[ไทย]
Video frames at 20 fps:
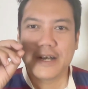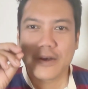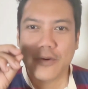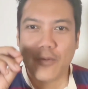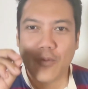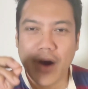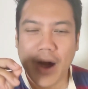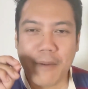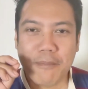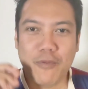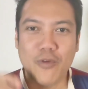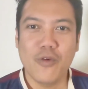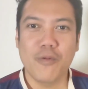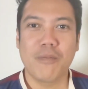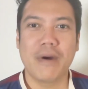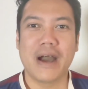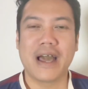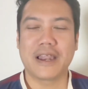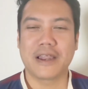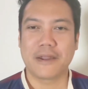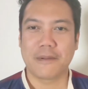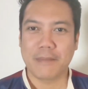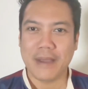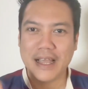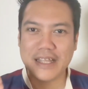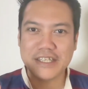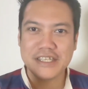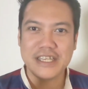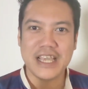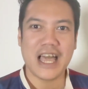ความมุ่งมั่นแพช
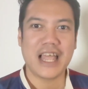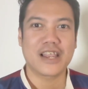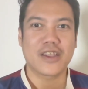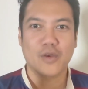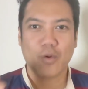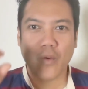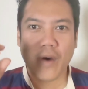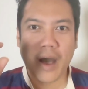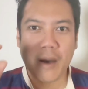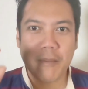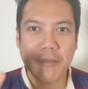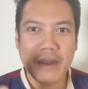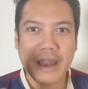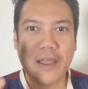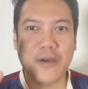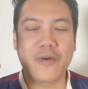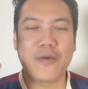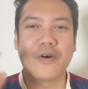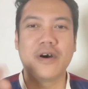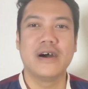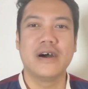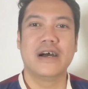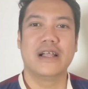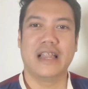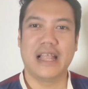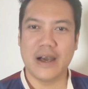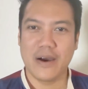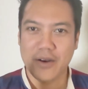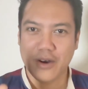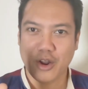ชั่นความเร็ว
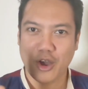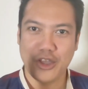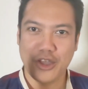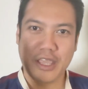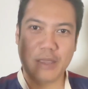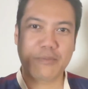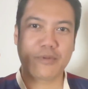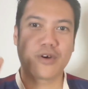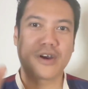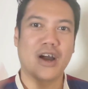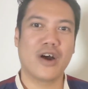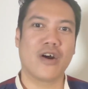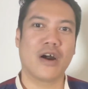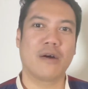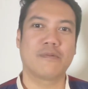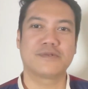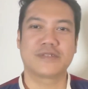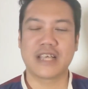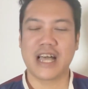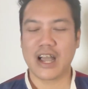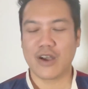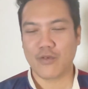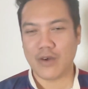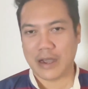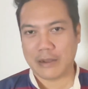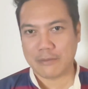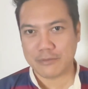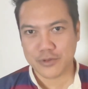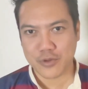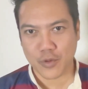และรอยยิ้มของเขาครับสร้างควา
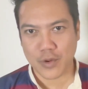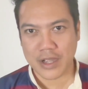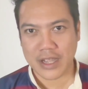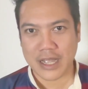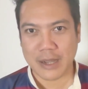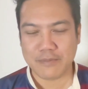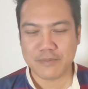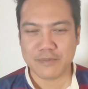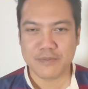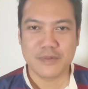มสุขให้กับ